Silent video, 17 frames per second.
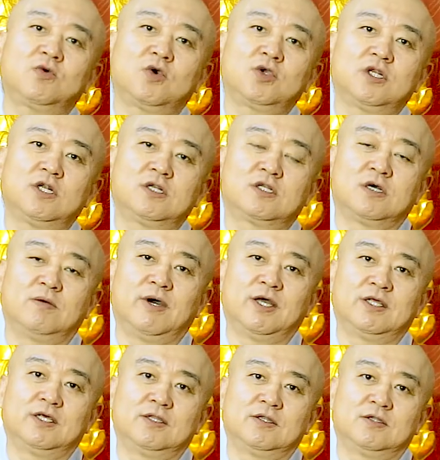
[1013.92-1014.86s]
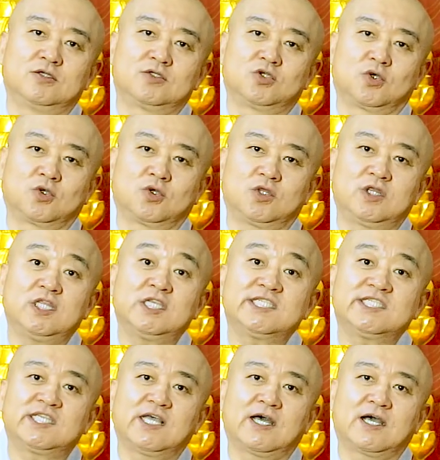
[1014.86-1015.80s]
고기를 금하는 종교
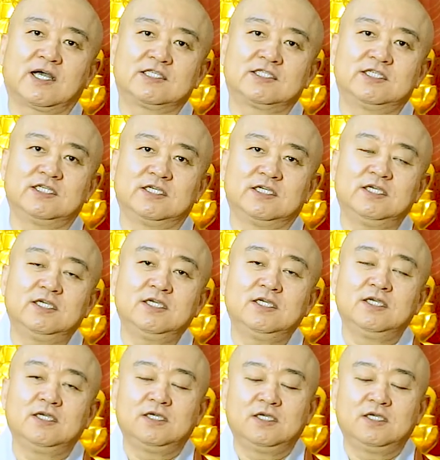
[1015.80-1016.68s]
띠싸 같이